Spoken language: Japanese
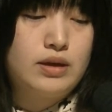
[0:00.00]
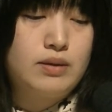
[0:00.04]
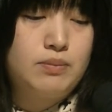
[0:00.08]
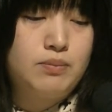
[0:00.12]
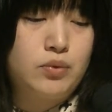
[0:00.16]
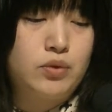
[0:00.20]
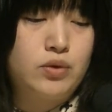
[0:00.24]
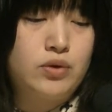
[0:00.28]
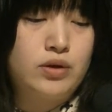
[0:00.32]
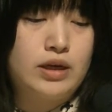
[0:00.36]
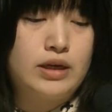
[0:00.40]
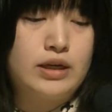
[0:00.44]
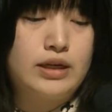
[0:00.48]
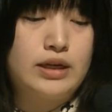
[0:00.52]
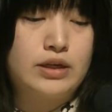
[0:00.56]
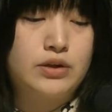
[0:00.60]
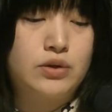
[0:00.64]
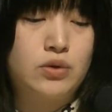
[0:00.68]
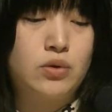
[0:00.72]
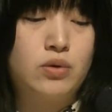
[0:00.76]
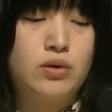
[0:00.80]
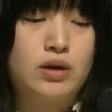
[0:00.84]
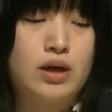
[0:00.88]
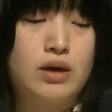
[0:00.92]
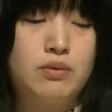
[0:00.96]
ブルガリア
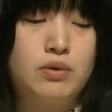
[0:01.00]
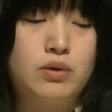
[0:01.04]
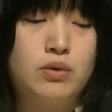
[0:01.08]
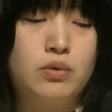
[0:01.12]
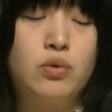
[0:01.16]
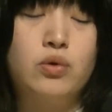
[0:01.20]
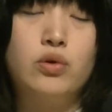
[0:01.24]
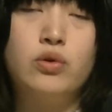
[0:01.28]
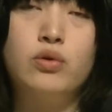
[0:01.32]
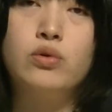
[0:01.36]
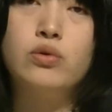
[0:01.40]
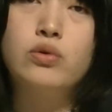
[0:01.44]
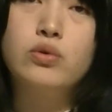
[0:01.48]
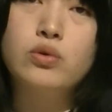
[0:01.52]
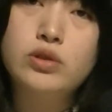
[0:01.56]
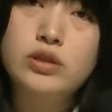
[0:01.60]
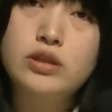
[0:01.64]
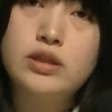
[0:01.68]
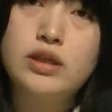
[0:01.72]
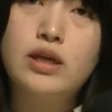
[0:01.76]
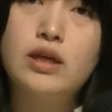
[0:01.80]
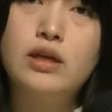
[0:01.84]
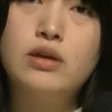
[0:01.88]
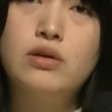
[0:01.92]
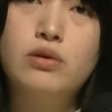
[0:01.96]
協会はこういうことを
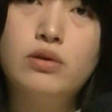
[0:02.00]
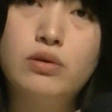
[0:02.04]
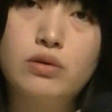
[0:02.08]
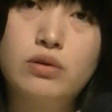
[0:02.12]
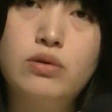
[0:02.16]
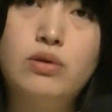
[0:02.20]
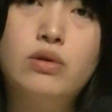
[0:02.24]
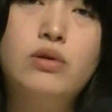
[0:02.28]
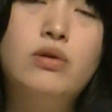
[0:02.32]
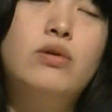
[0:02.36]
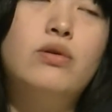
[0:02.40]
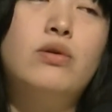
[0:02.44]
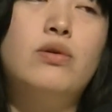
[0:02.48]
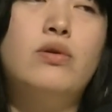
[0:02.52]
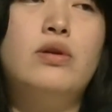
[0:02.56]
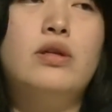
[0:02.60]
しているよというふ